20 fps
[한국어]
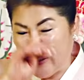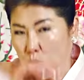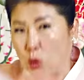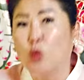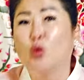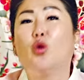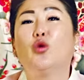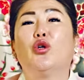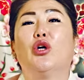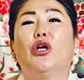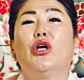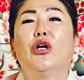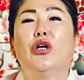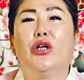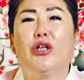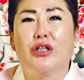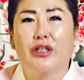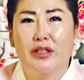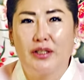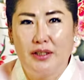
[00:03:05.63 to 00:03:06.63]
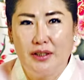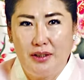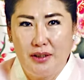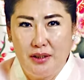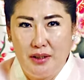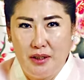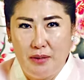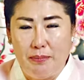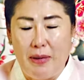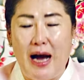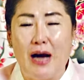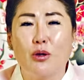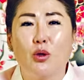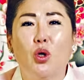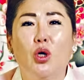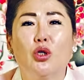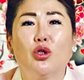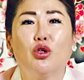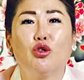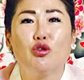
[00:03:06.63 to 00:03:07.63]
돈도 줘요
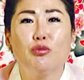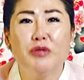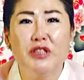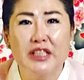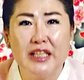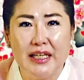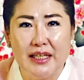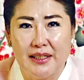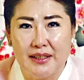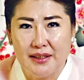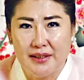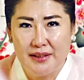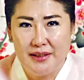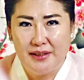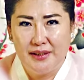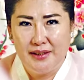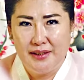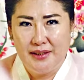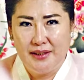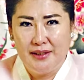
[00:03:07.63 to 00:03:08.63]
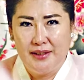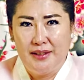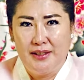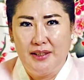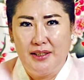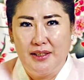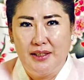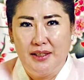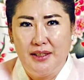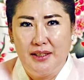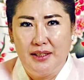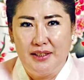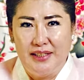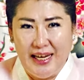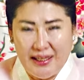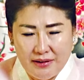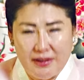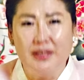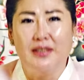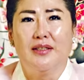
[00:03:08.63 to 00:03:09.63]
방도 얻어줍니다
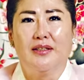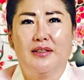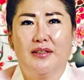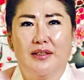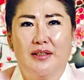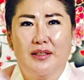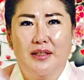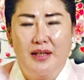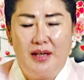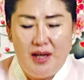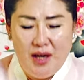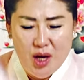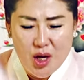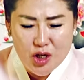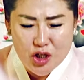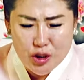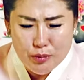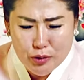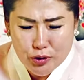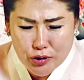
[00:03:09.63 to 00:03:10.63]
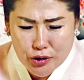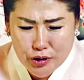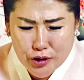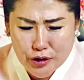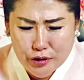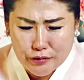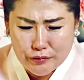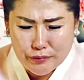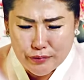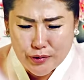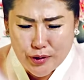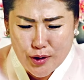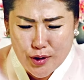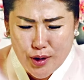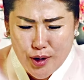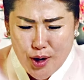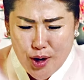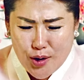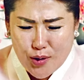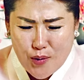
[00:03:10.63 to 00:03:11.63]
여튼 이분들은
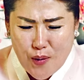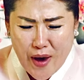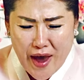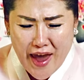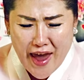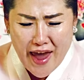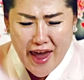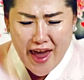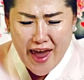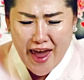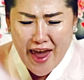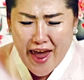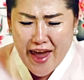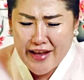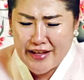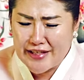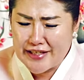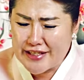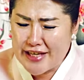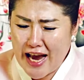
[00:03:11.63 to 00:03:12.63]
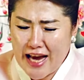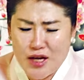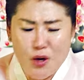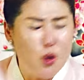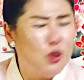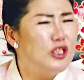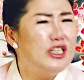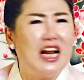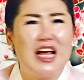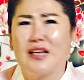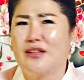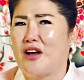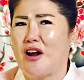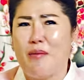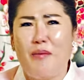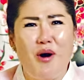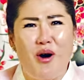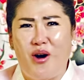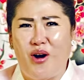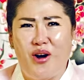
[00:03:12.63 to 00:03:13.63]
굉장히 오지랖이
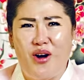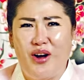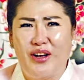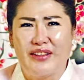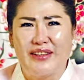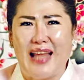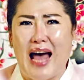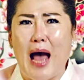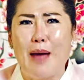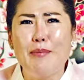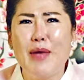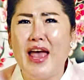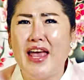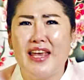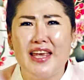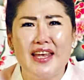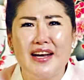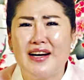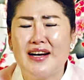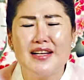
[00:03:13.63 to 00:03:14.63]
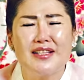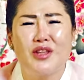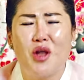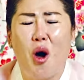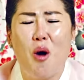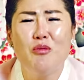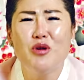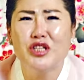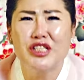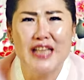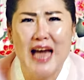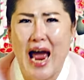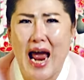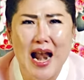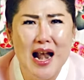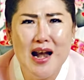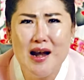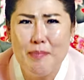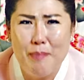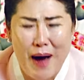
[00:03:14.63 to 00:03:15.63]
넓어 남의 일을 너무
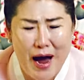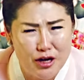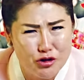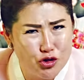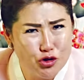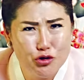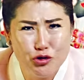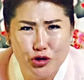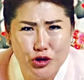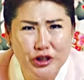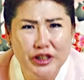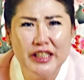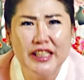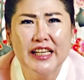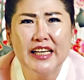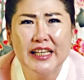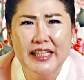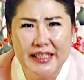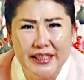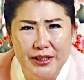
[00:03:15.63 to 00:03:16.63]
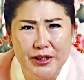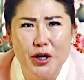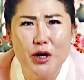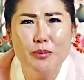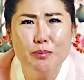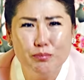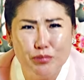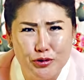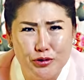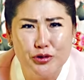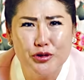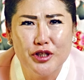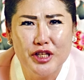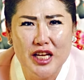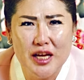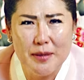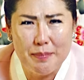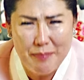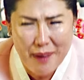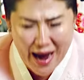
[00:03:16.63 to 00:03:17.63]
잘 봐주는 그런
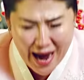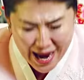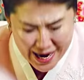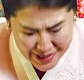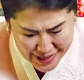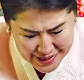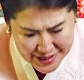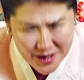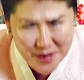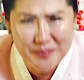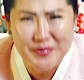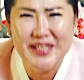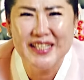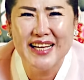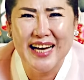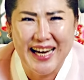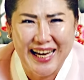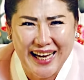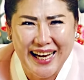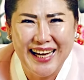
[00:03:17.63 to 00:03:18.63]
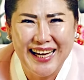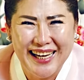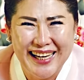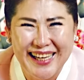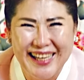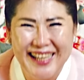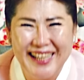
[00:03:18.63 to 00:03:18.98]
분들이 많을 겁니다.